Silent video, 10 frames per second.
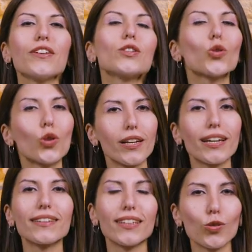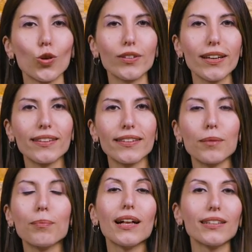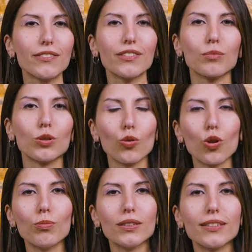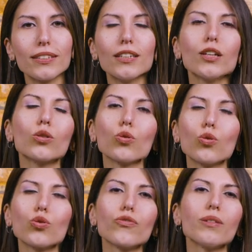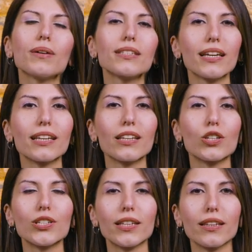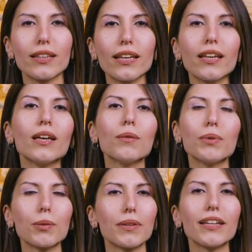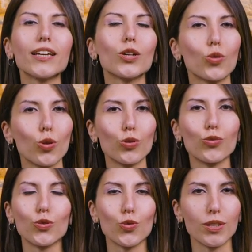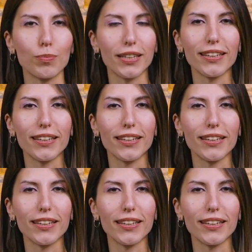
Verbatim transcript: Ve son olarak dikdörtgen bel kıvrımının olmadığı göğüs ve basen genişliğinin de birbirine yakın olduğu vücut tipine